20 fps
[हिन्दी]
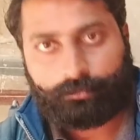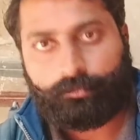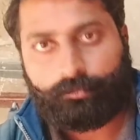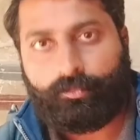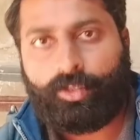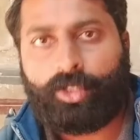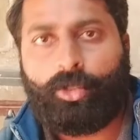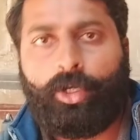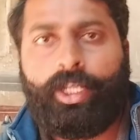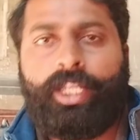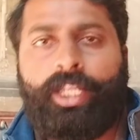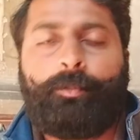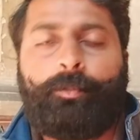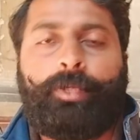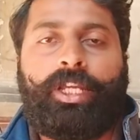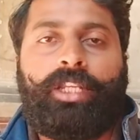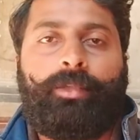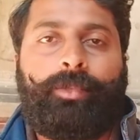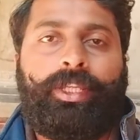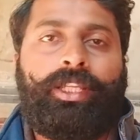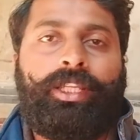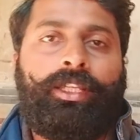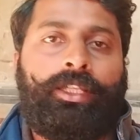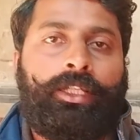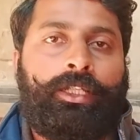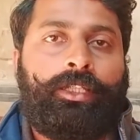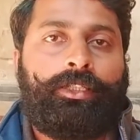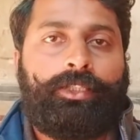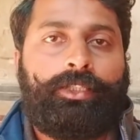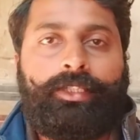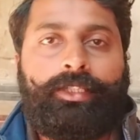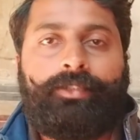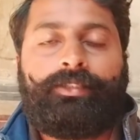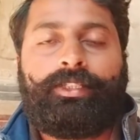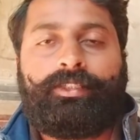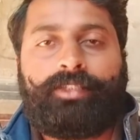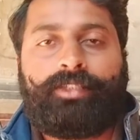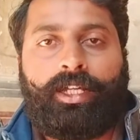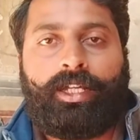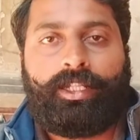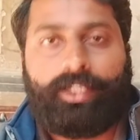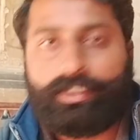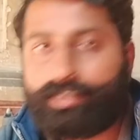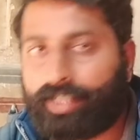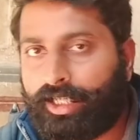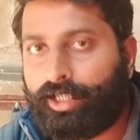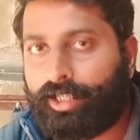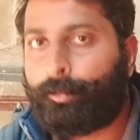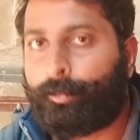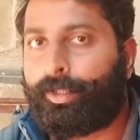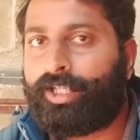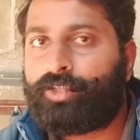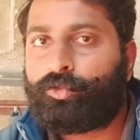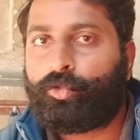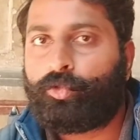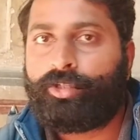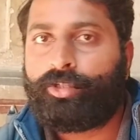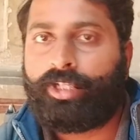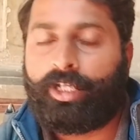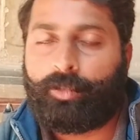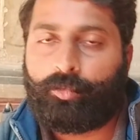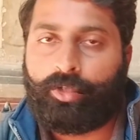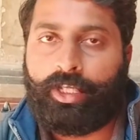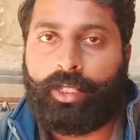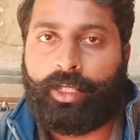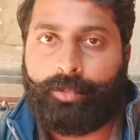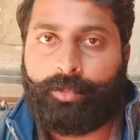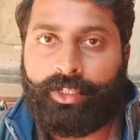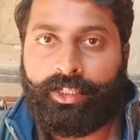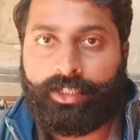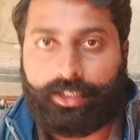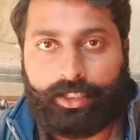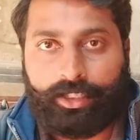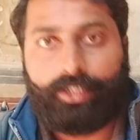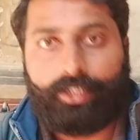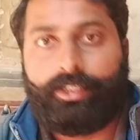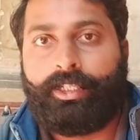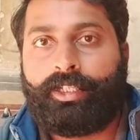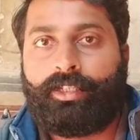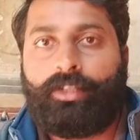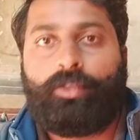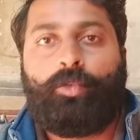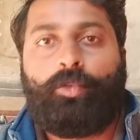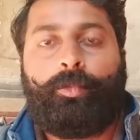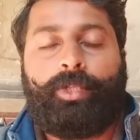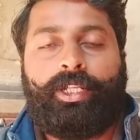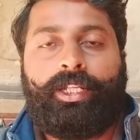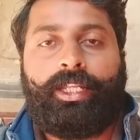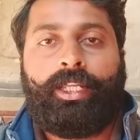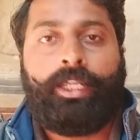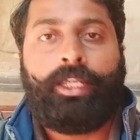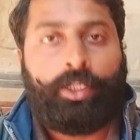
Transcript: तो हर एक पारी में तीन से चार या चार या पांच क्वेश्चन आपको यहाँ पे गलत देखने को मिल रहे हैं